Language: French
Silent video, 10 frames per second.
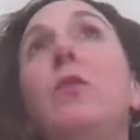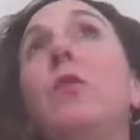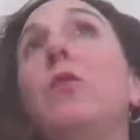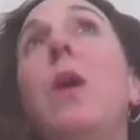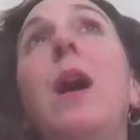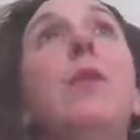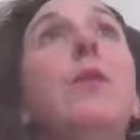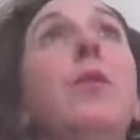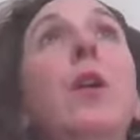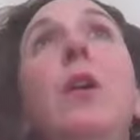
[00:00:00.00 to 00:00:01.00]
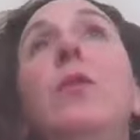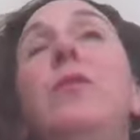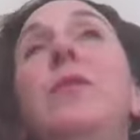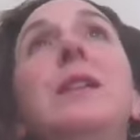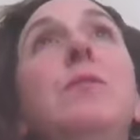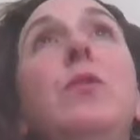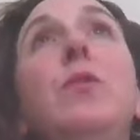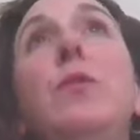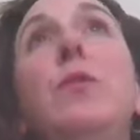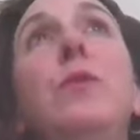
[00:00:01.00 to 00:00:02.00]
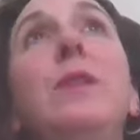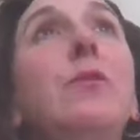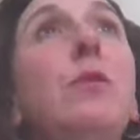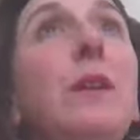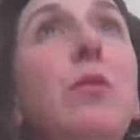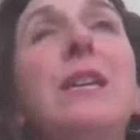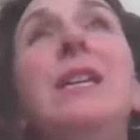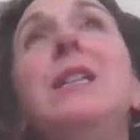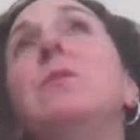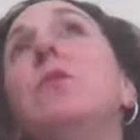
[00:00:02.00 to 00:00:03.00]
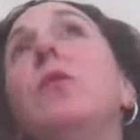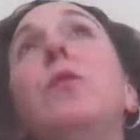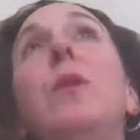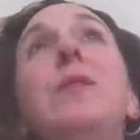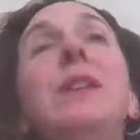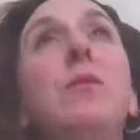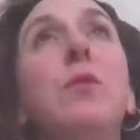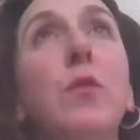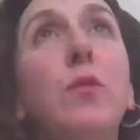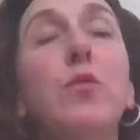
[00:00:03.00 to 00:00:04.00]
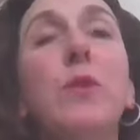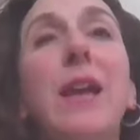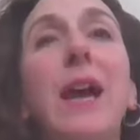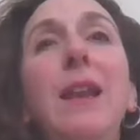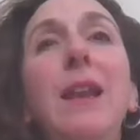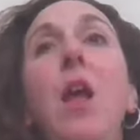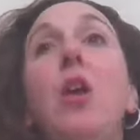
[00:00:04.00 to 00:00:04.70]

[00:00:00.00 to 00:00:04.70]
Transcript: que ce soit euh, victime d'actes de, terrorisme, que ce soit victime de violence conjugale,